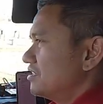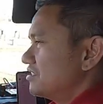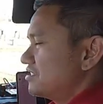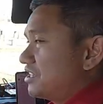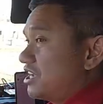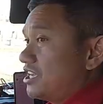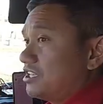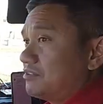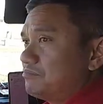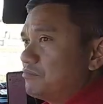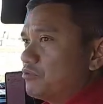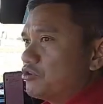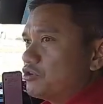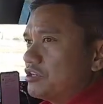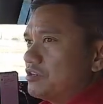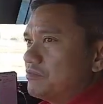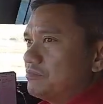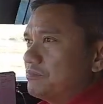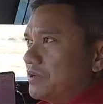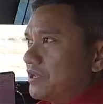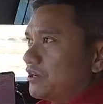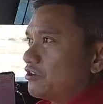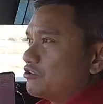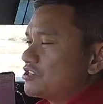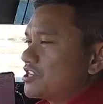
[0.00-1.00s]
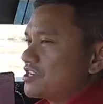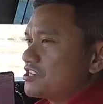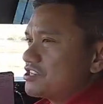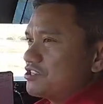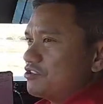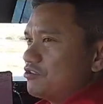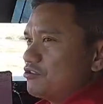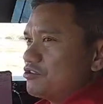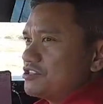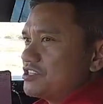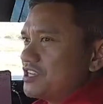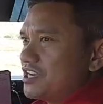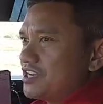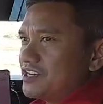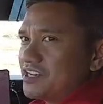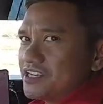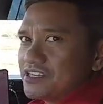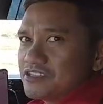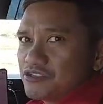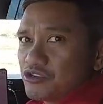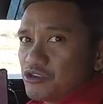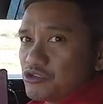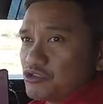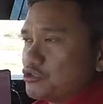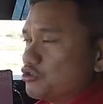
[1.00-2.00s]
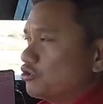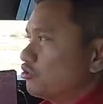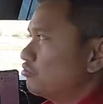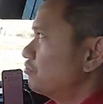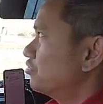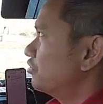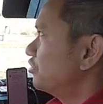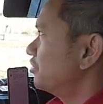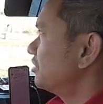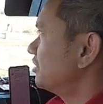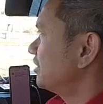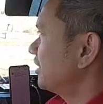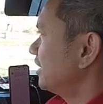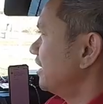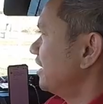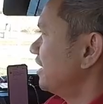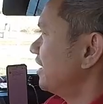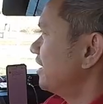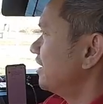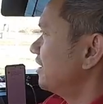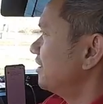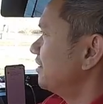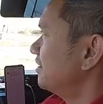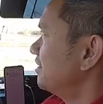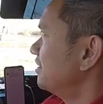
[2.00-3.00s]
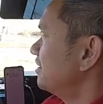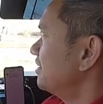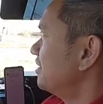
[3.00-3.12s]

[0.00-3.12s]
skateboard pero sa snow siya nag snow snowboard kaya